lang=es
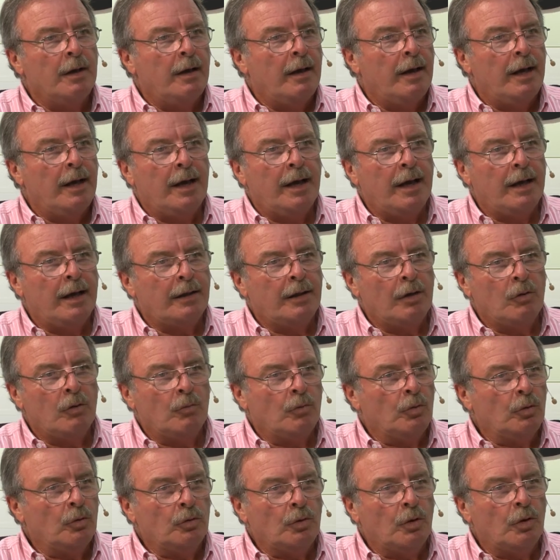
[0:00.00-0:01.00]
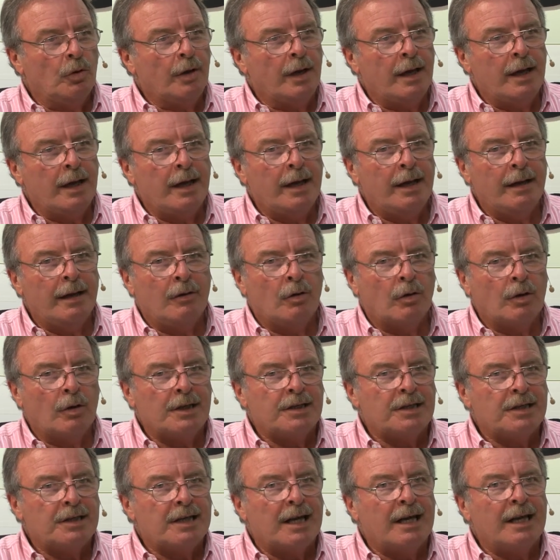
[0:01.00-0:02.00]
eh, de un mundo que no
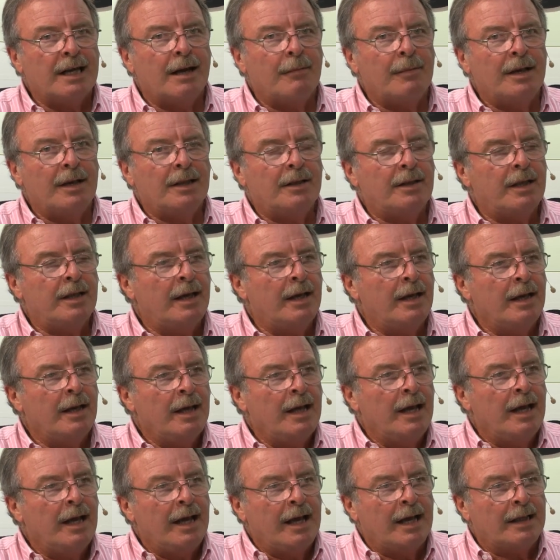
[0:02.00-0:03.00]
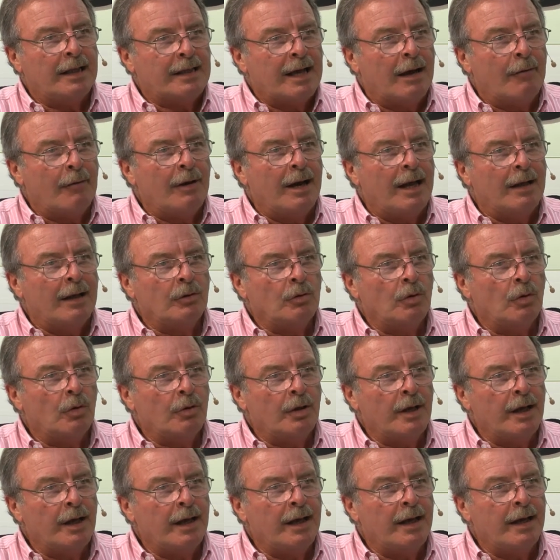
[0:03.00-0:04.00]
necesariamente está hablando
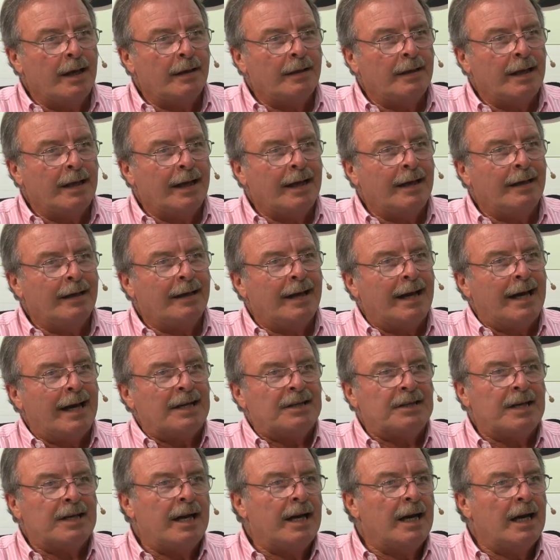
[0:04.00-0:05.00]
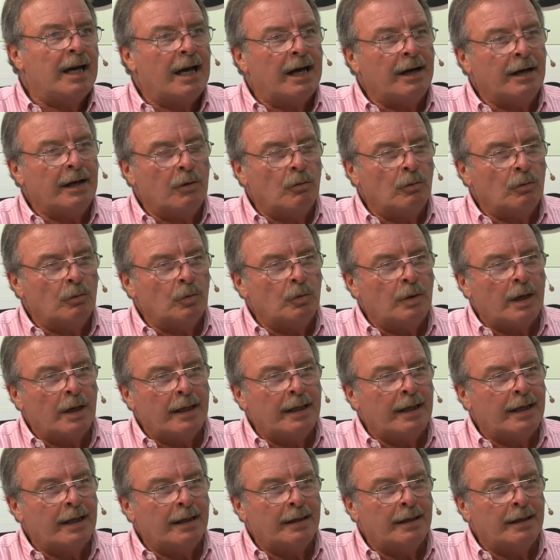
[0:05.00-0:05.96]
de, crecer en la agricultura de,